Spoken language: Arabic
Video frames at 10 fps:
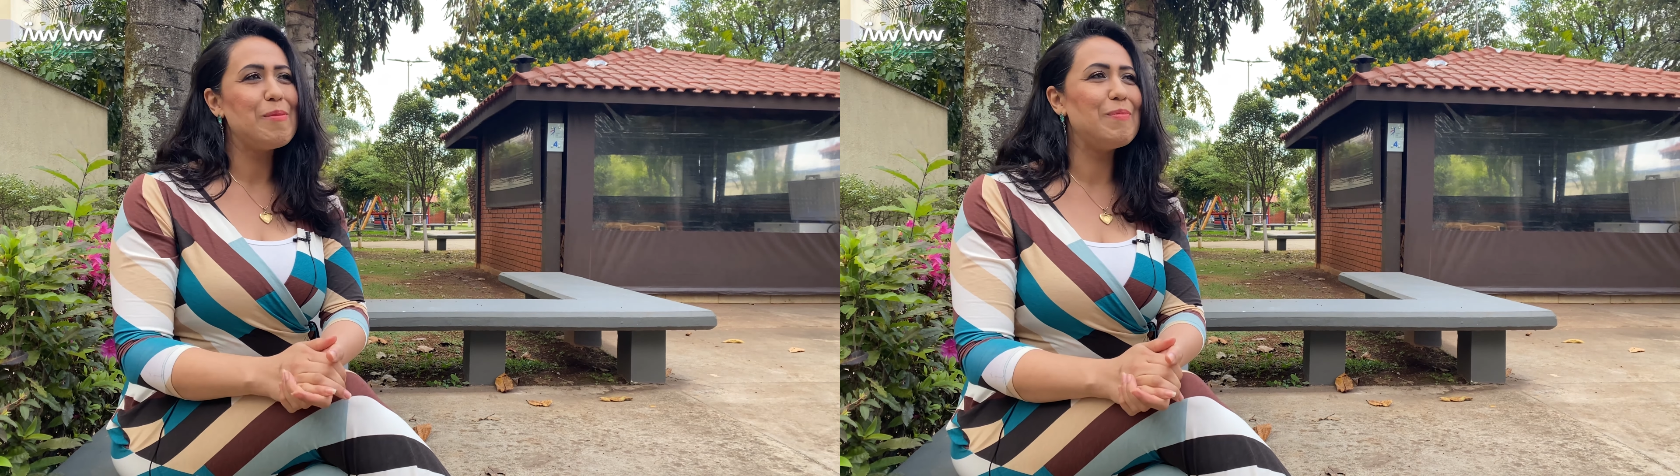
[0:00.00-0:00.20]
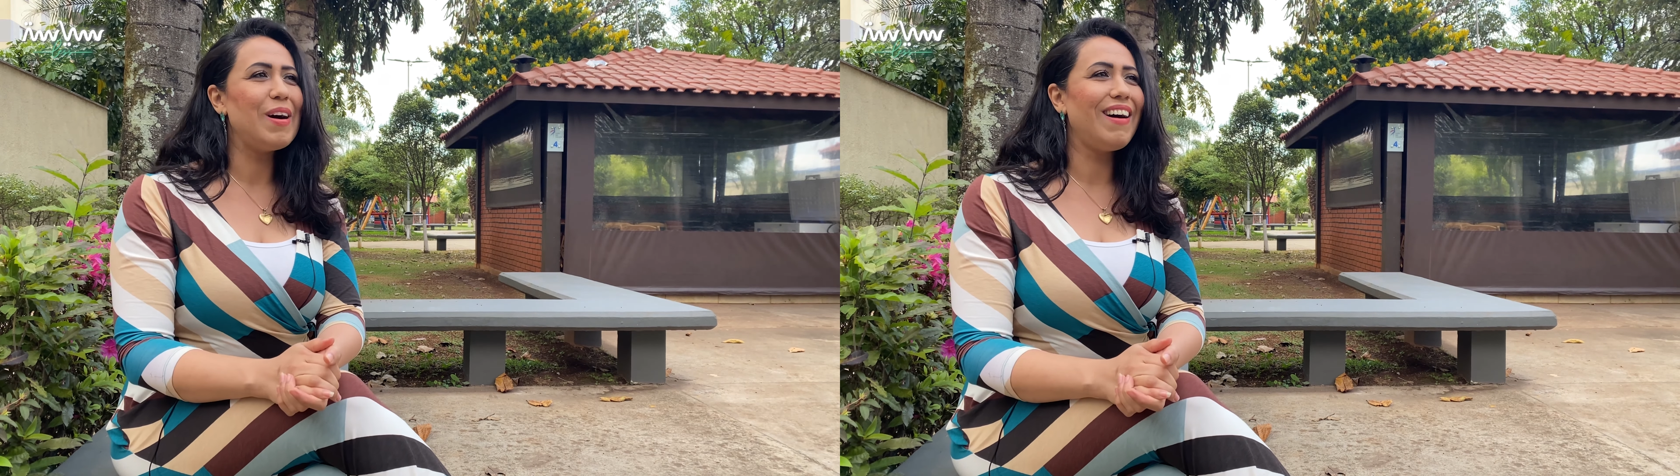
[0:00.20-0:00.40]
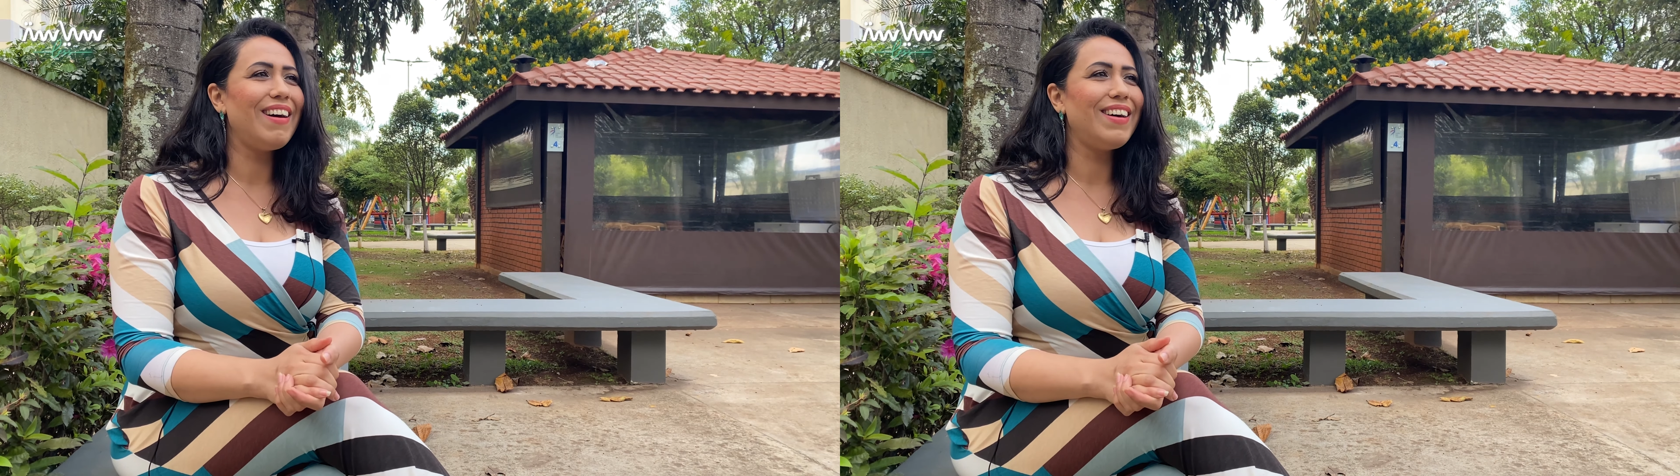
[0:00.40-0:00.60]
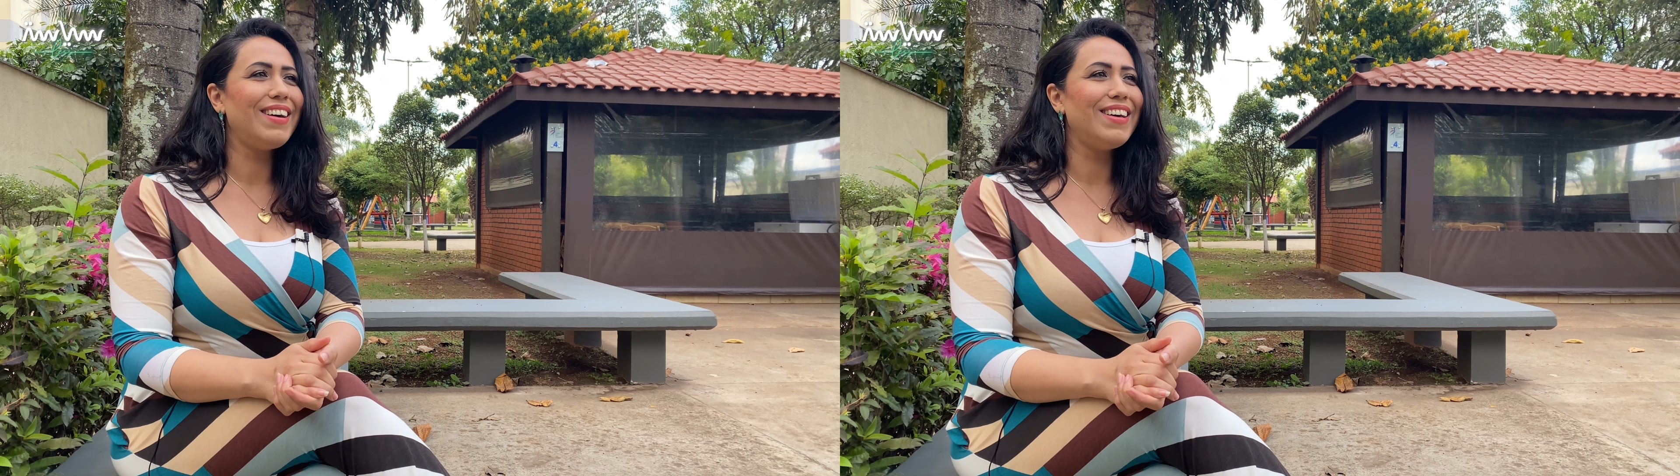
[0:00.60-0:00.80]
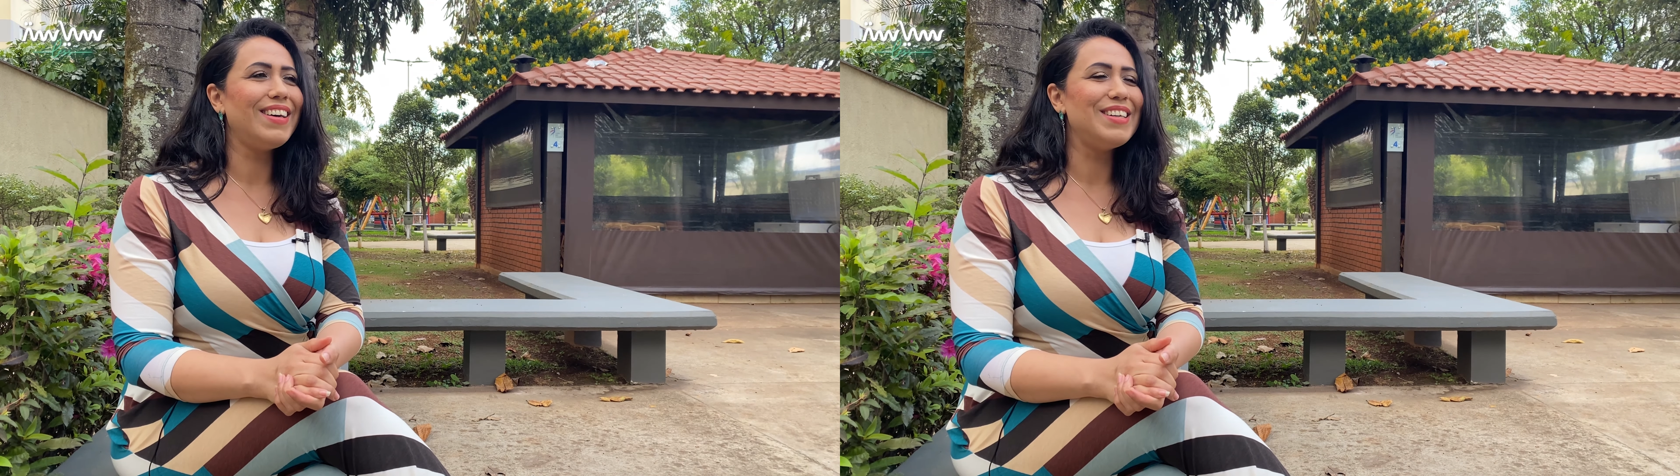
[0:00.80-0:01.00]

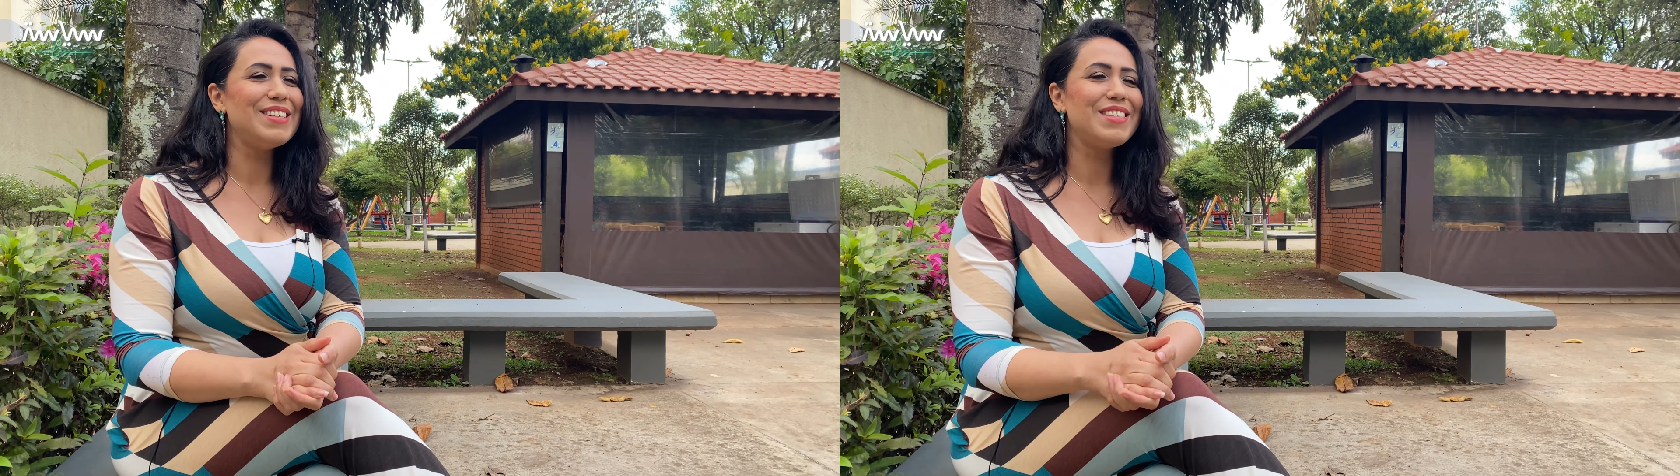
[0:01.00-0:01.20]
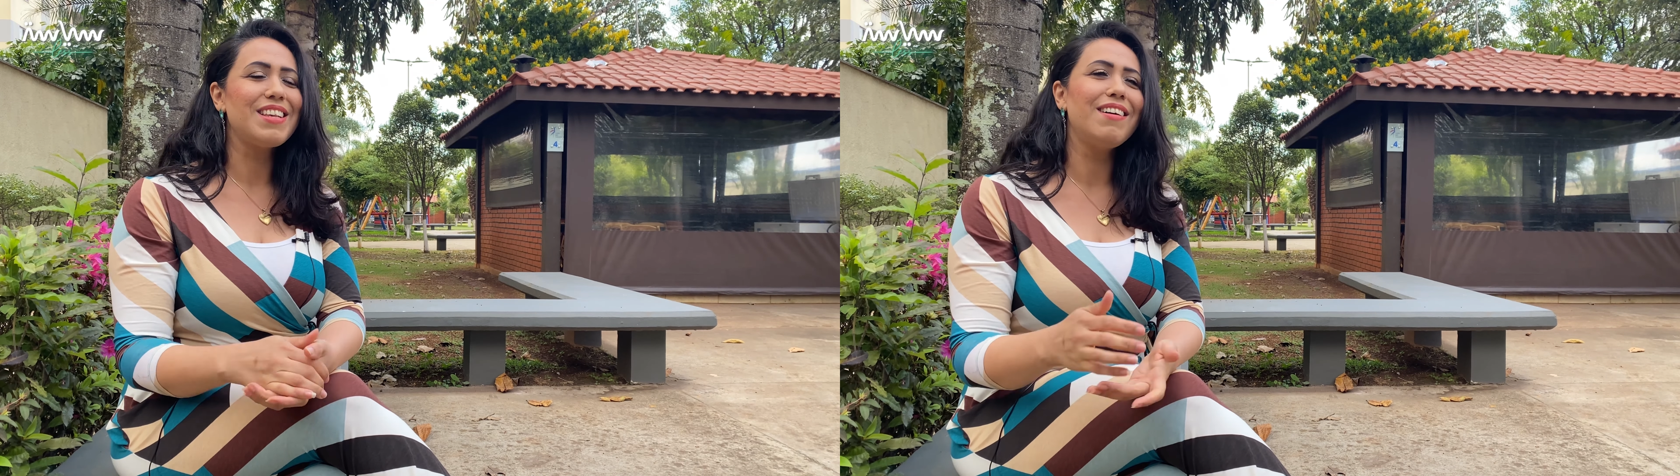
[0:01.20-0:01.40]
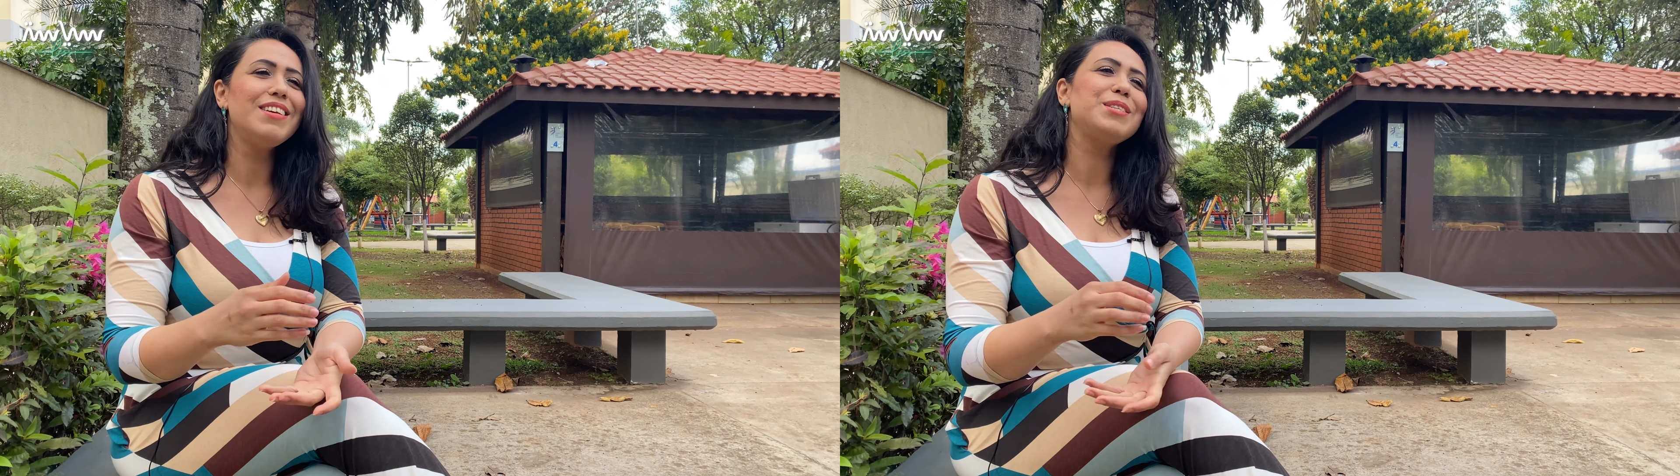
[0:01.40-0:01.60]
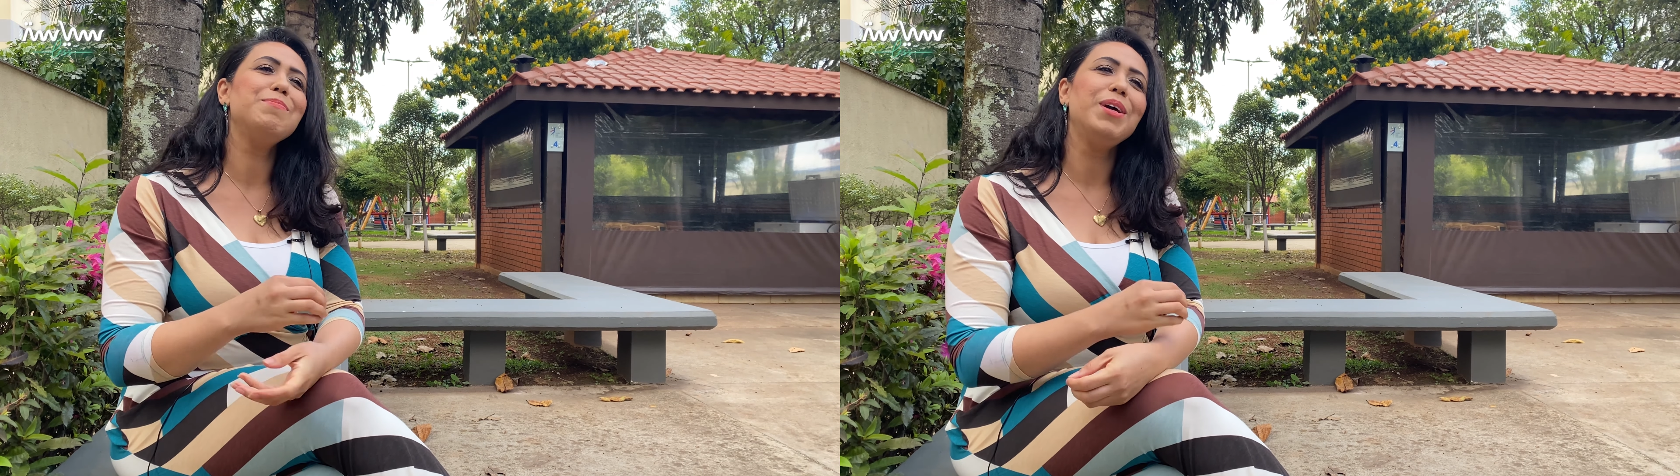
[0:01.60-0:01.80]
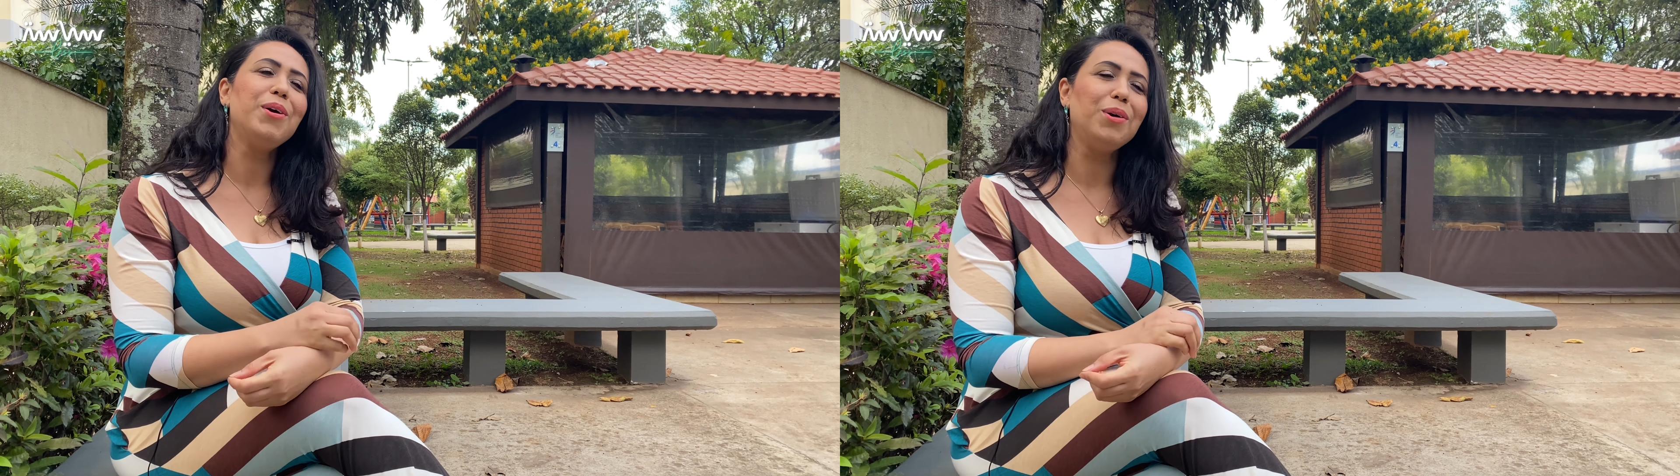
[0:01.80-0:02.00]
بقى صار
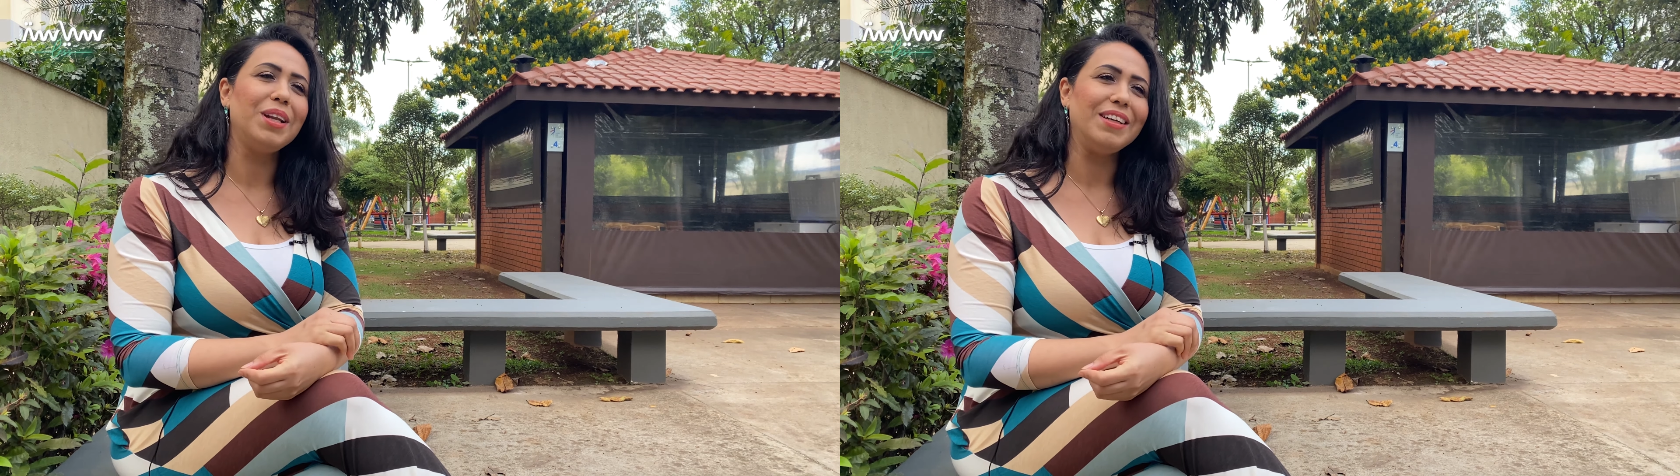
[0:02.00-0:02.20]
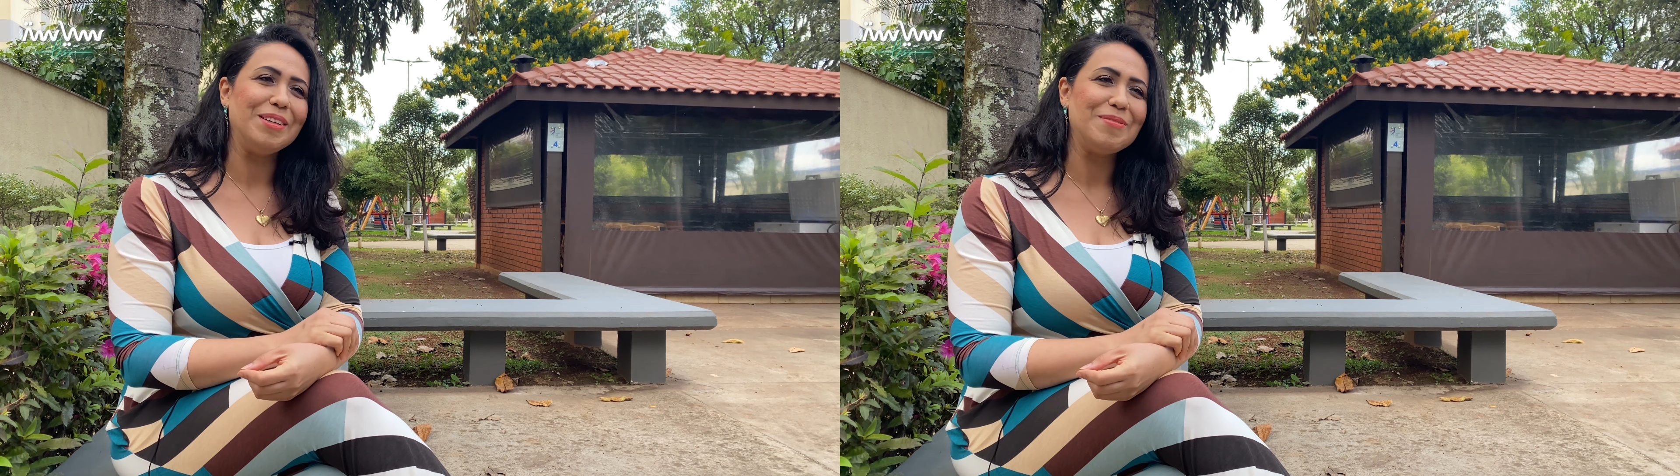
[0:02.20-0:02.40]
اسمي أولا